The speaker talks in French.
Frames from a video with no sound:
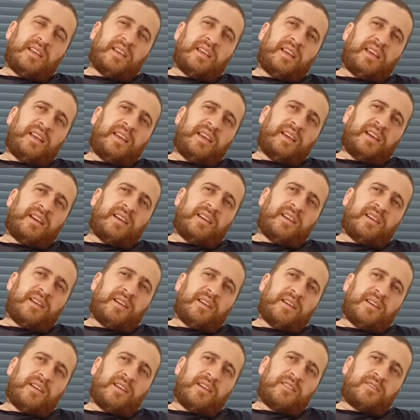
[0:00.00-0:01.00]
Et
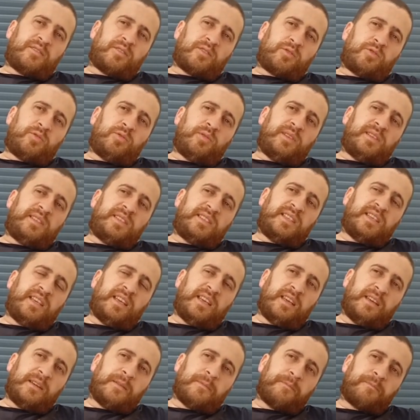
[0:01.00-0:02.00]
euh, sur
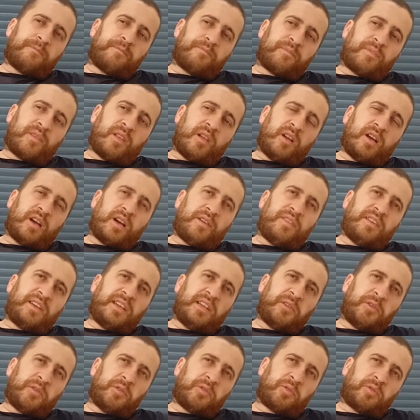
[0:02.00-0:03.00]
celui-ci, avec
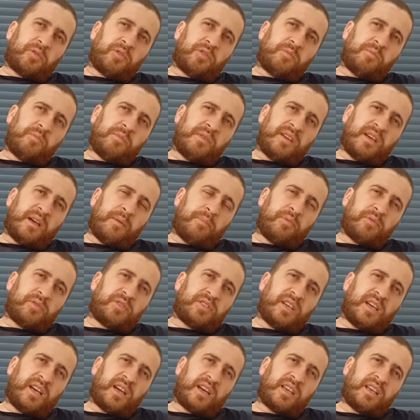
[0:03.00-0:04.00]
quelques trucs, mais un peu
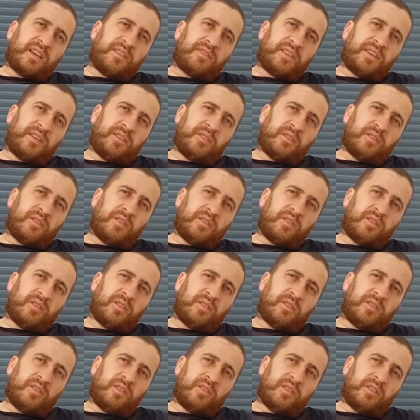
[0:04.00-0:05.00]
cher, il y avait, une,
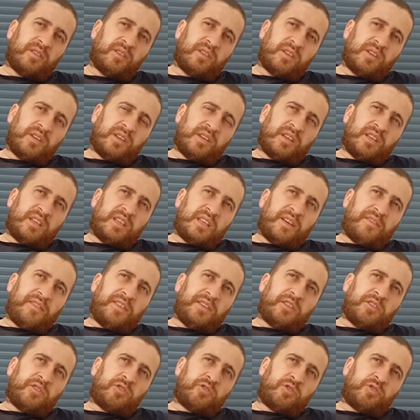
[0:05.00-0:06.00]
euh, il y
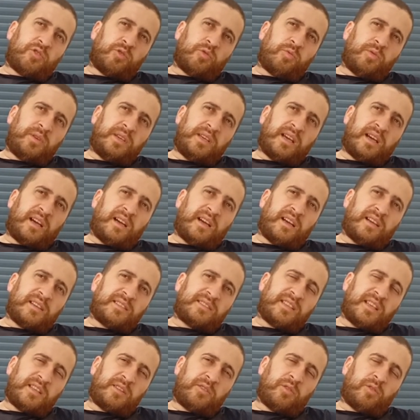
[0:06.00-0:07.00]
avait des jeux oui à
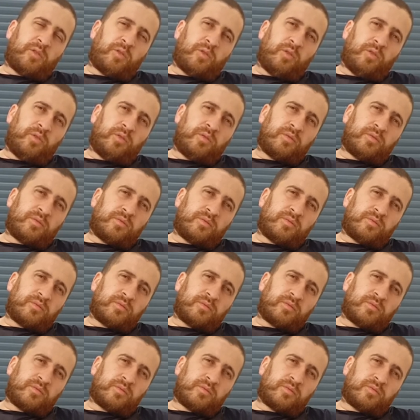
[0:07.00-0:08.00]
7 euros.
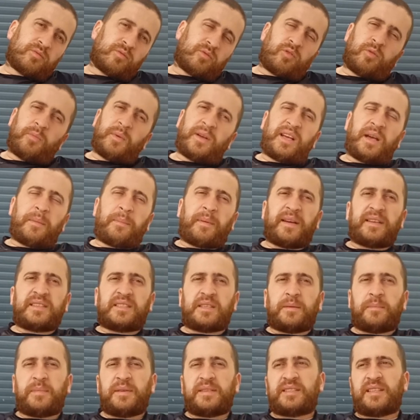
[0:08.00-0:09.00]
Donc le mec, après,
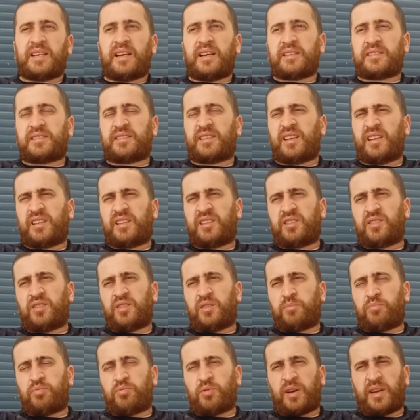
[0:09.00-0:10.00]
ils a baissé à 5,
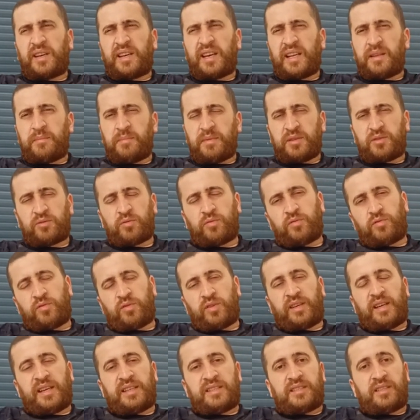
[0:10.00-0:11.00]
et puis à 4, mais je trouve que
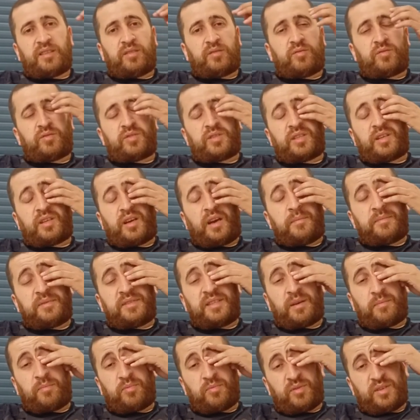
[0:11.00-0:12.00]
4, c'est quand même
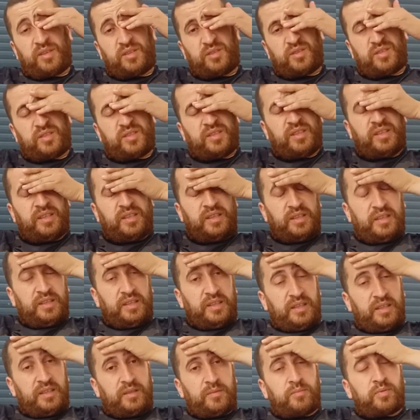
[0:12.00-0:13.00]
cher pour les,
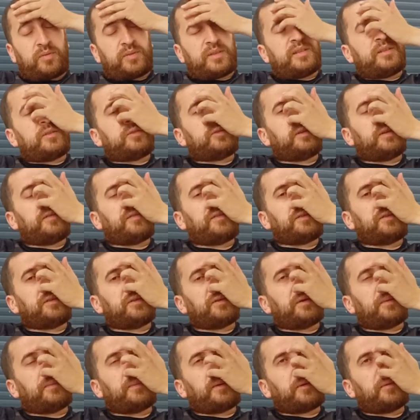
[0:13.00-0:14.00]
les jeux avec
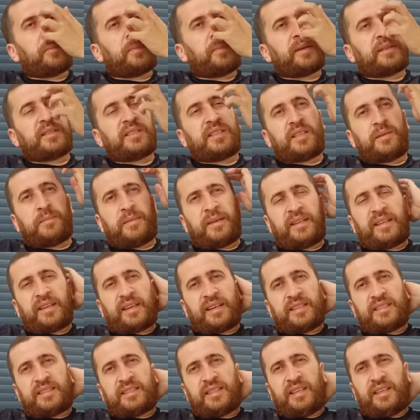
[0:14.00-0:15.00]
un Mario Party qui
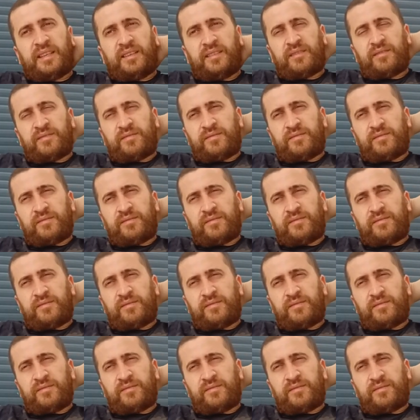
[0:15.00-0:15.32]
m'intéressait.